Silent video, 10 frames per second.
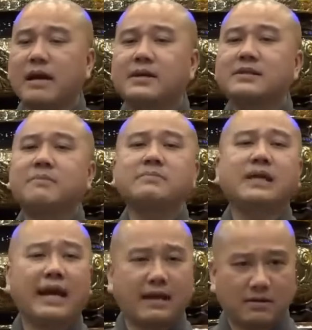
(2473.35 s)
bạc
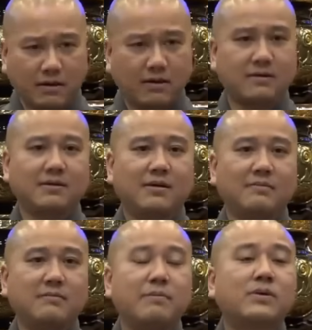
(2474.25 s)
100.000 đó,
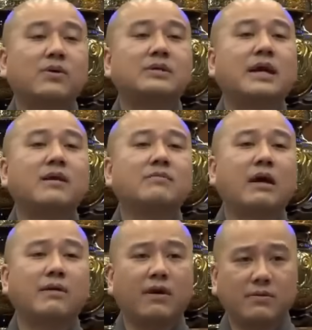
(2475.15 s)
mà mình có trả đồng
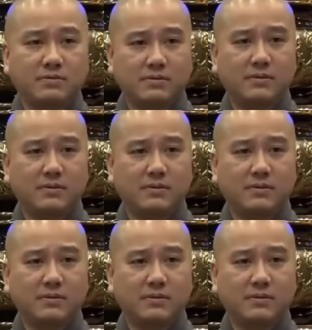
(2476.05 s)
nào đâu,